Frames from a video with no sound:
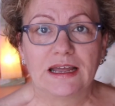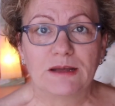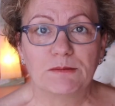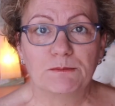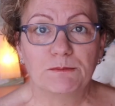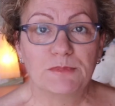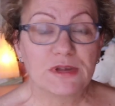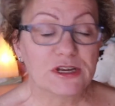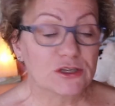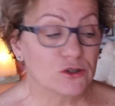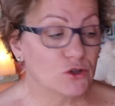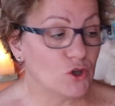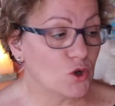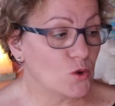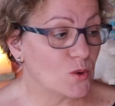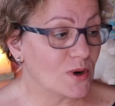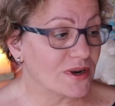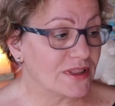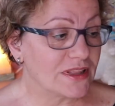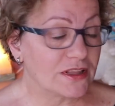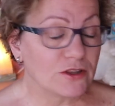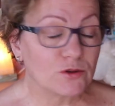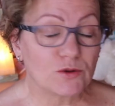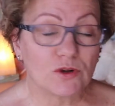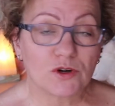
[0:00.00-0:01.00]
Me estoy
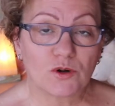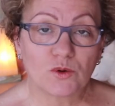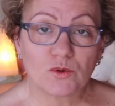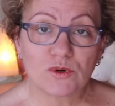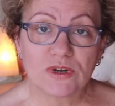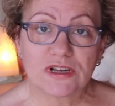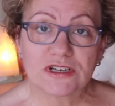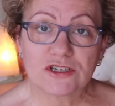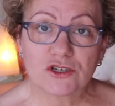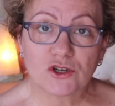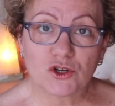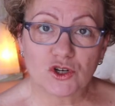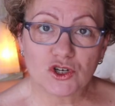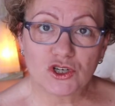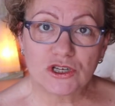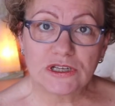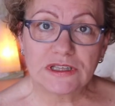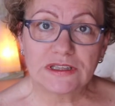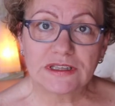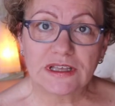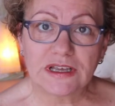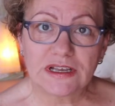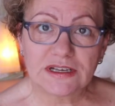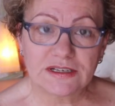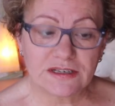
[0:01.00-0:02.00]
guardando algunas
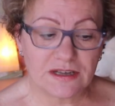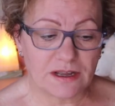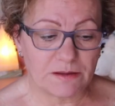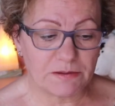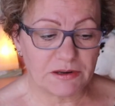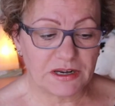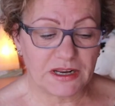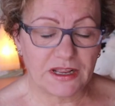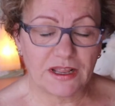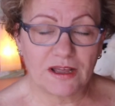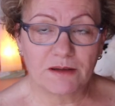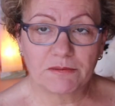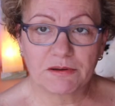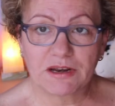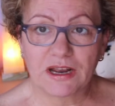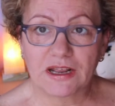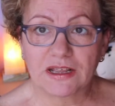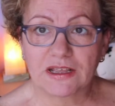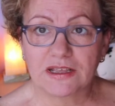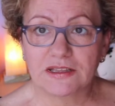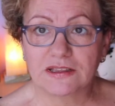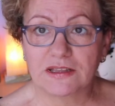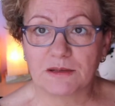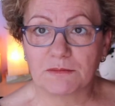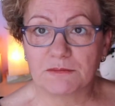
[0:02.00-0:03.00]
cositas, a ver qué habrá
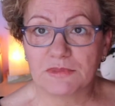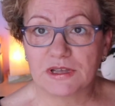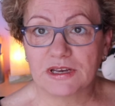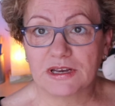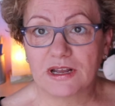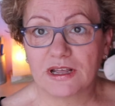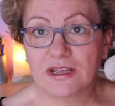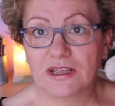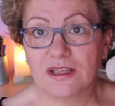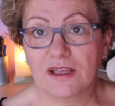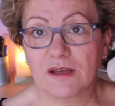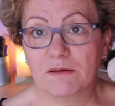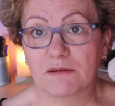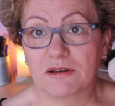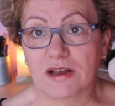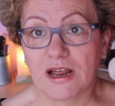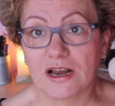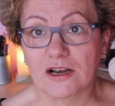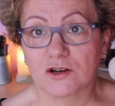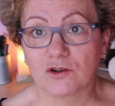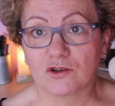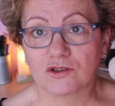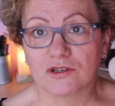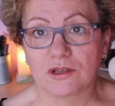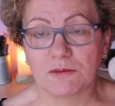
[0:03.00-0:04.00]
aquí también. Aquí habrá
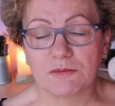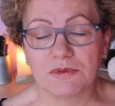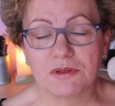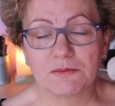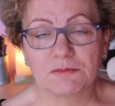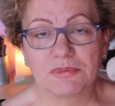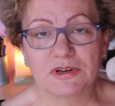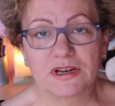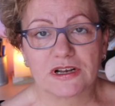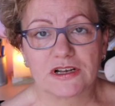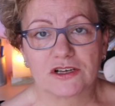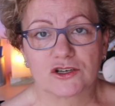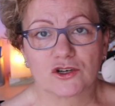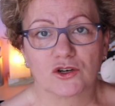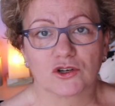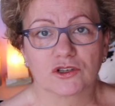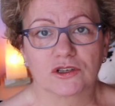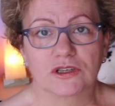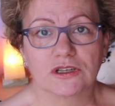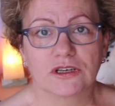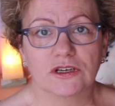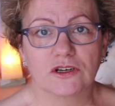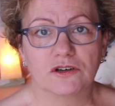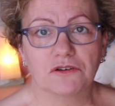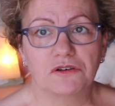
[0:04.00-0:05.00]
algo también para el
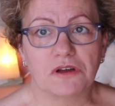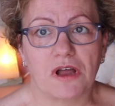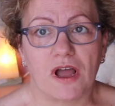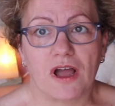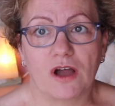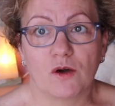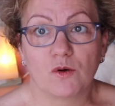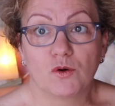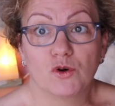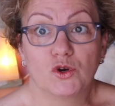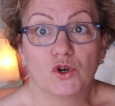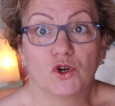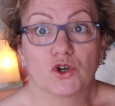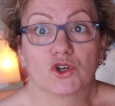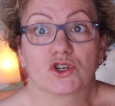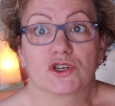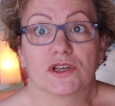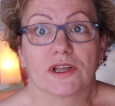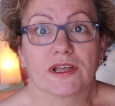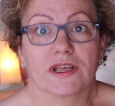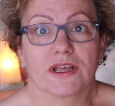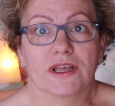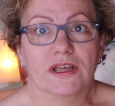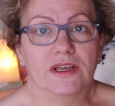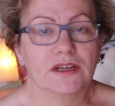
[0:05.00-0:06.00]
sorteo, aún no
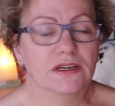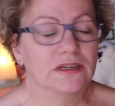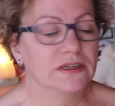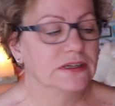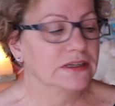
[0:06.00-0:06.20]
sé qué.